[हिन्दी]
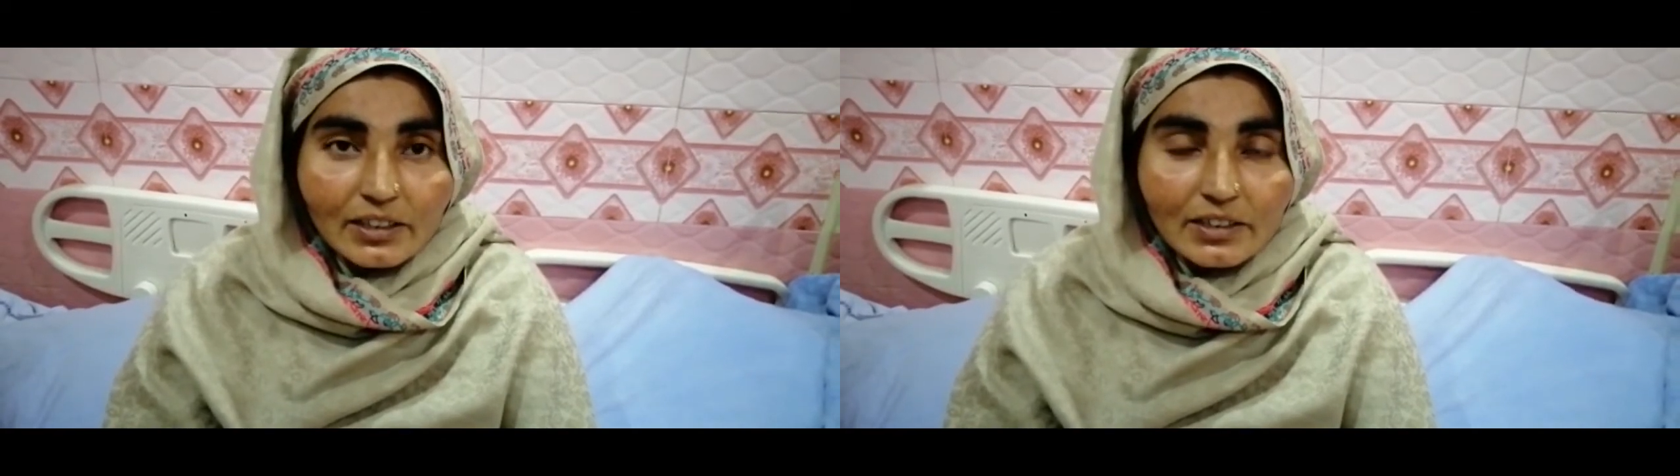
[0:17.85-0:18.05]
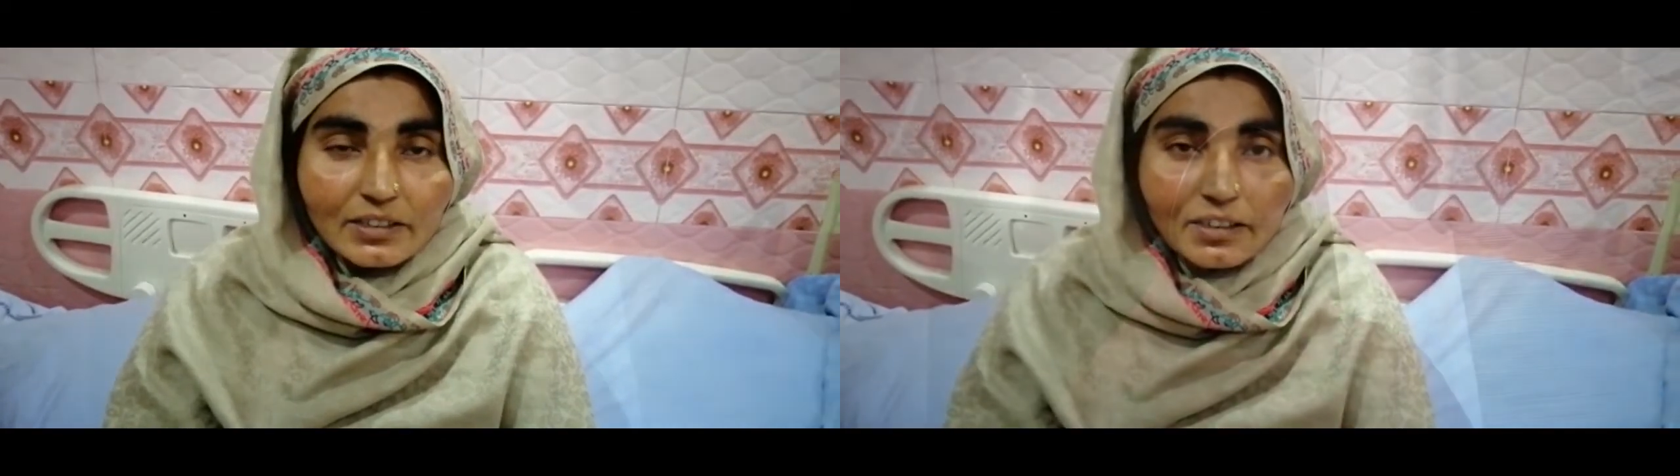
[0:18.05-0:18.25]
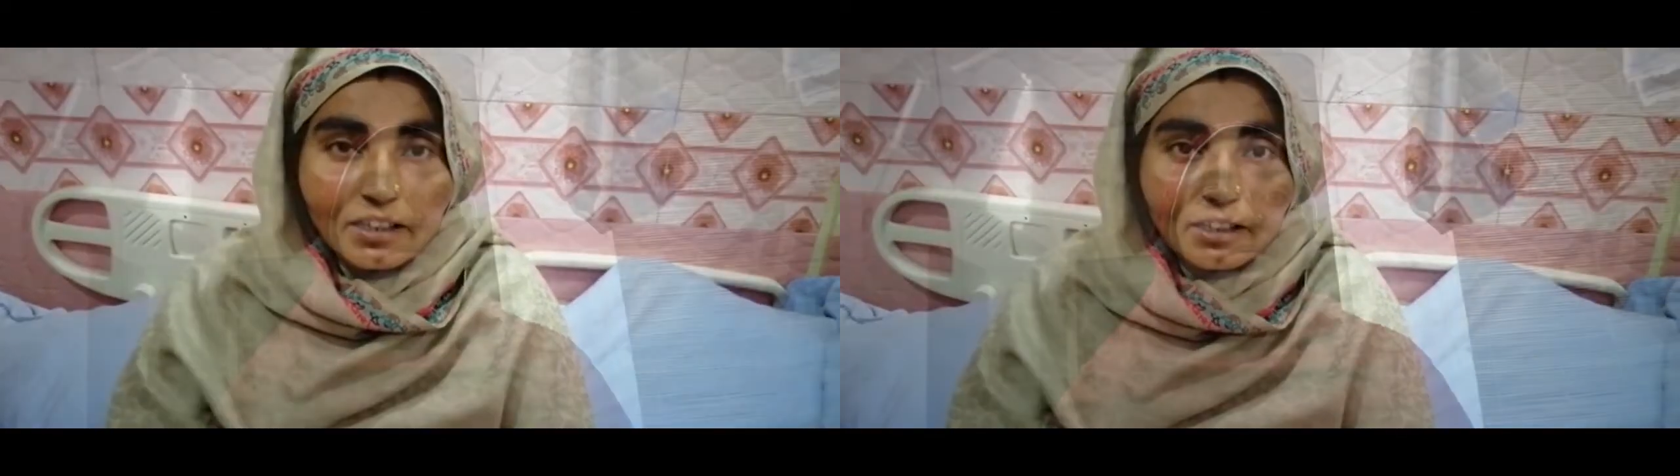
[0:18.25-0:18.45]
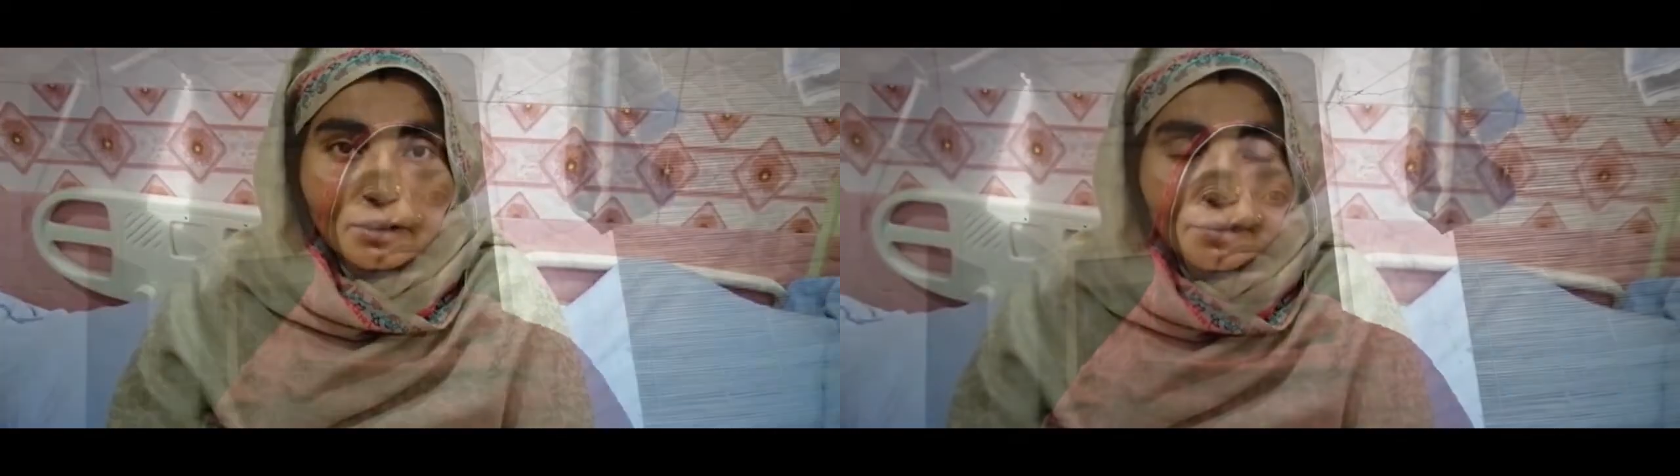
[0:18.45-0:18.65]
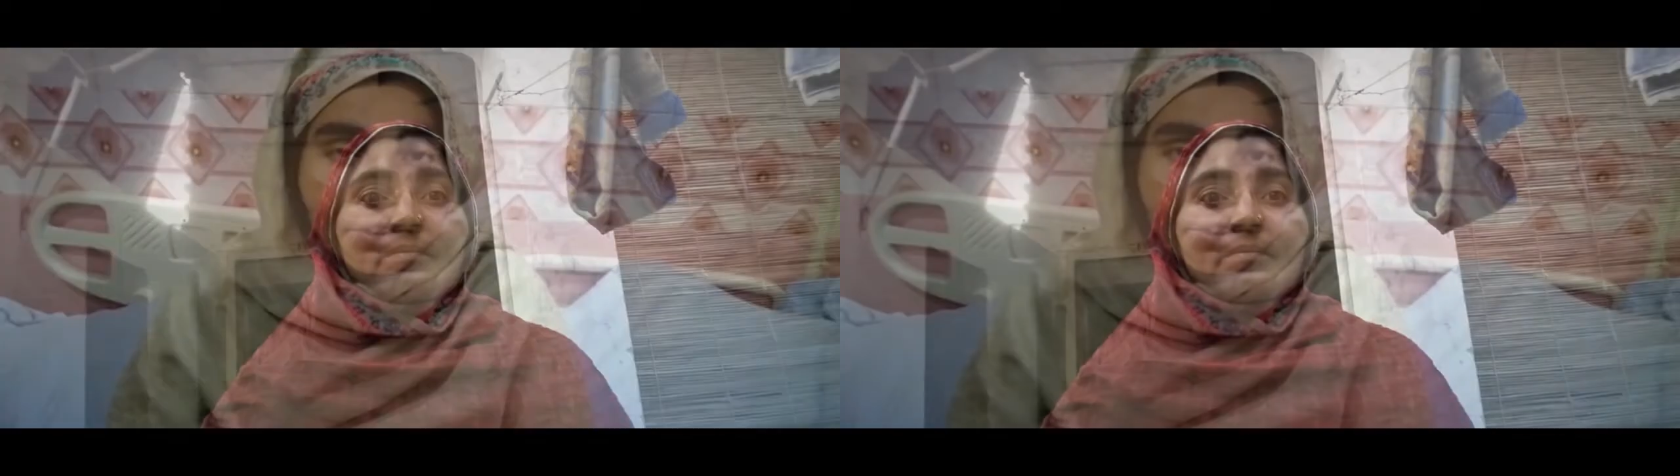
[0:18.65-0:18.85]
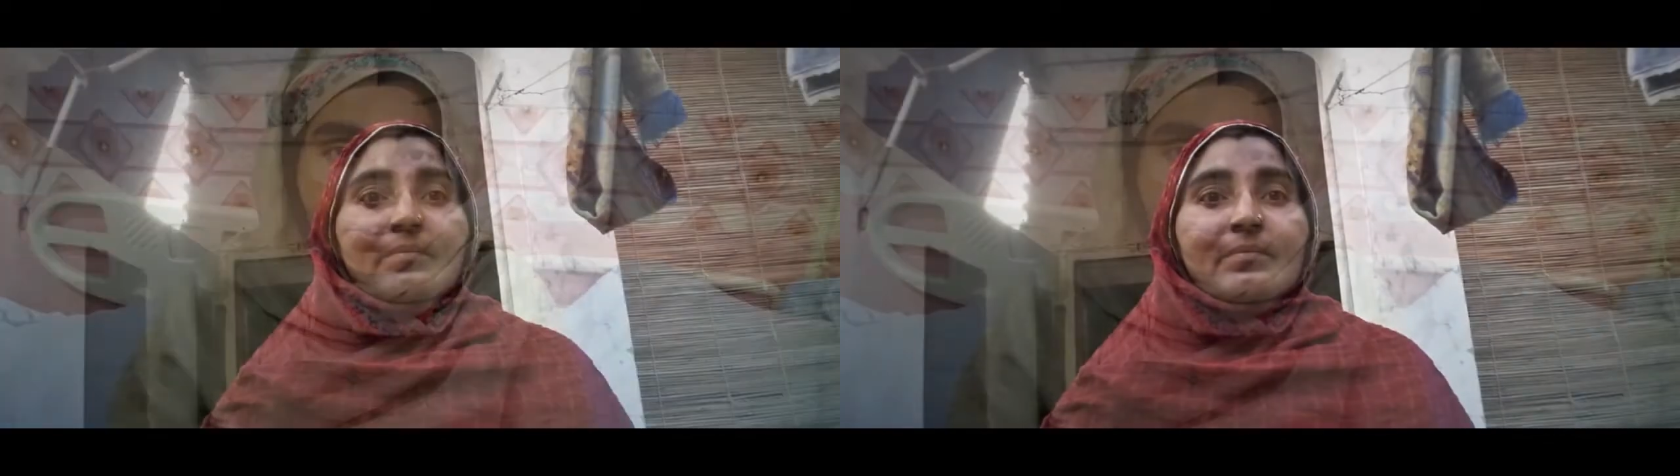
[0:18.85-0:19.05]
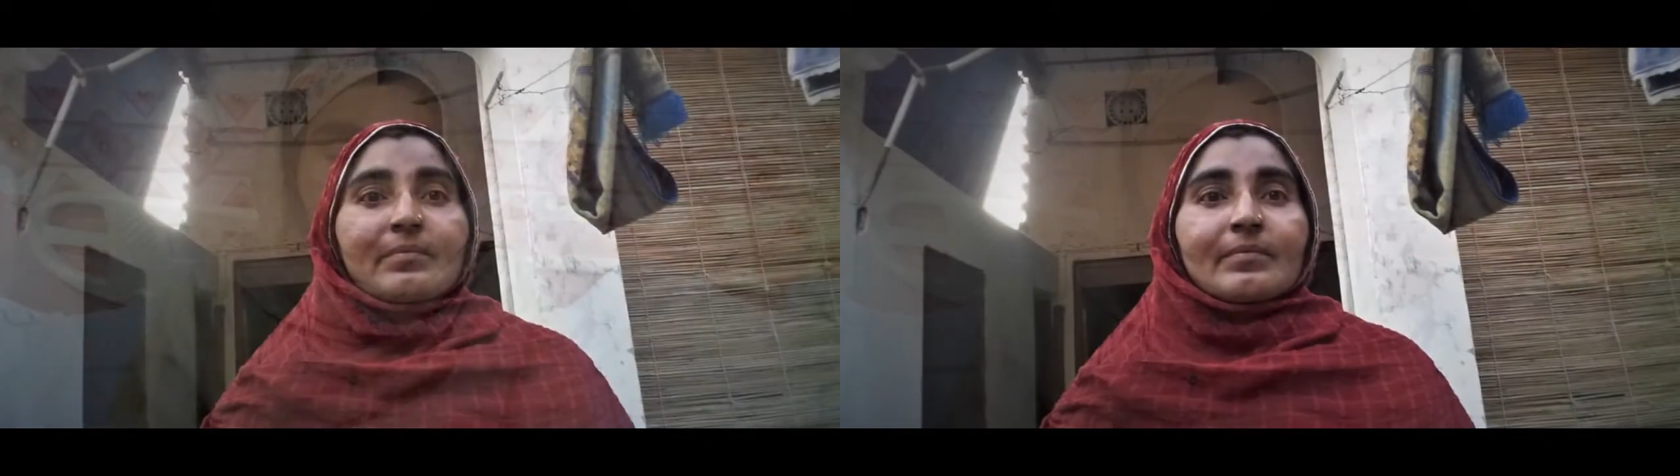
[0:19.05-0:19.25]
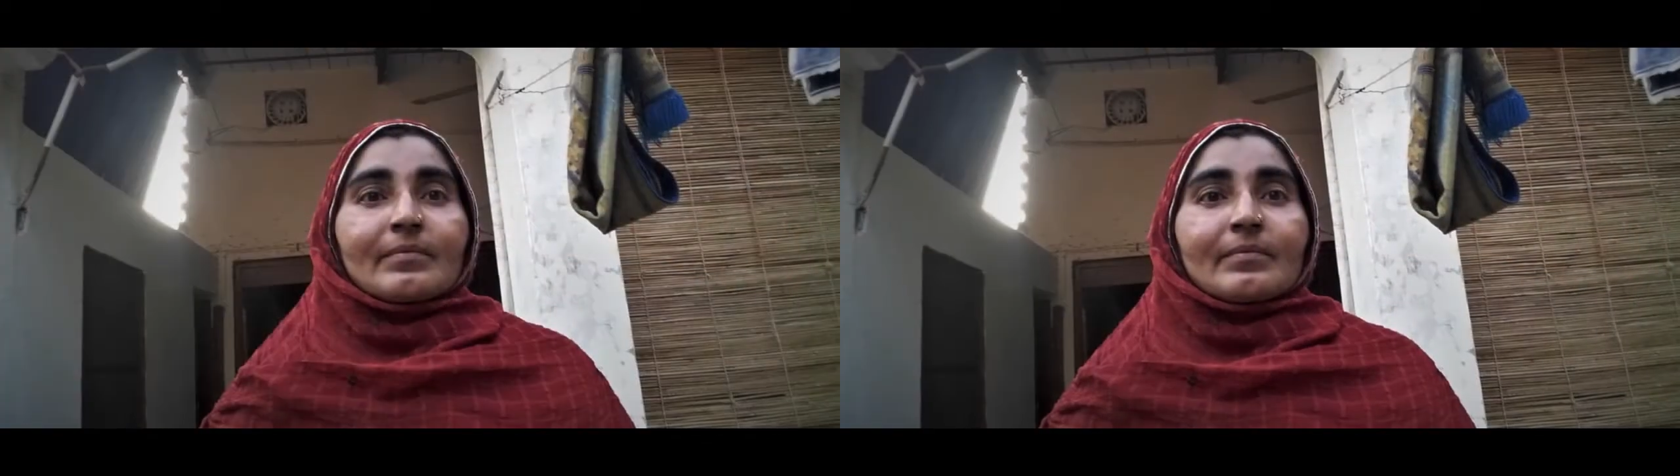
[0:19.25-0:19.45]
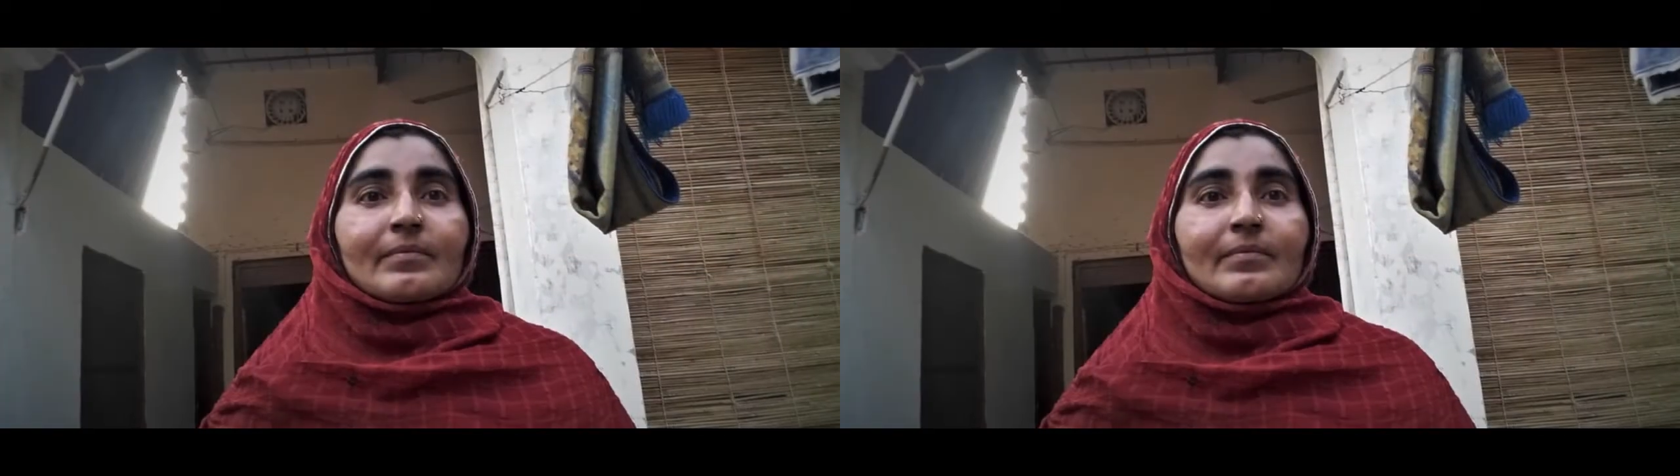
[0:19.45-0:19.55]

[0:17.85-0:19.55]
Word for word: इसका हल ऑपरेशन होगा